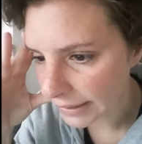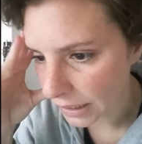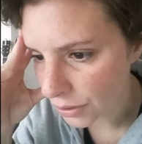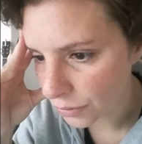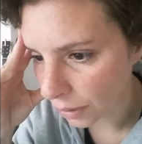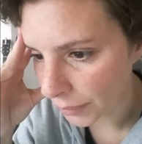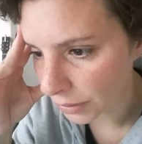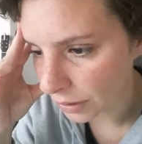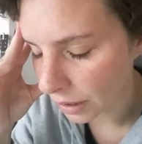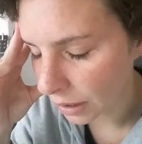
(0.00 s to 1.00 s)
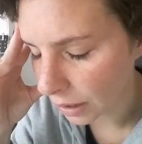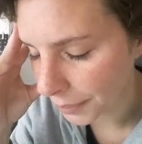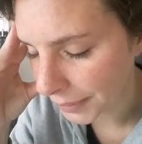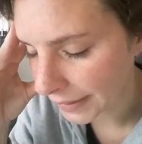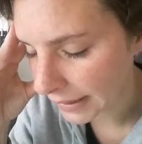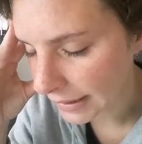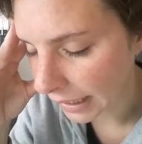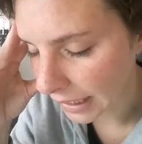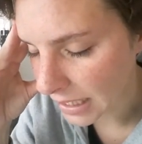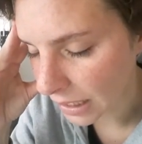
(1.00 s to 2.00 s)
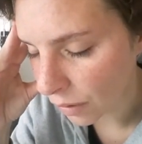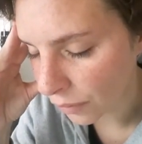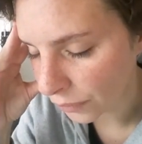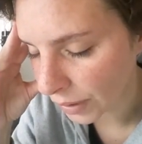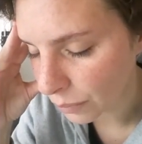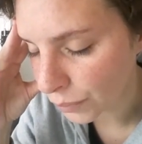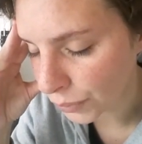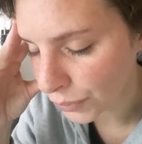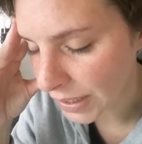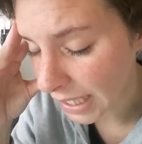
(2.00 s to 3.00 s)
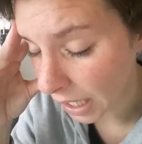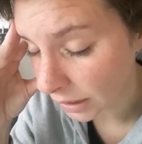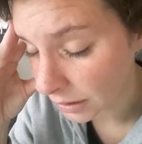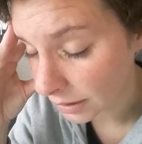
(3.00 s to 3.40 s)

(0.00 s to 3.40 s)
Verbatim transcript: C'est que je suis en mode, ah putain, ça y est, j'ai enfin plus ça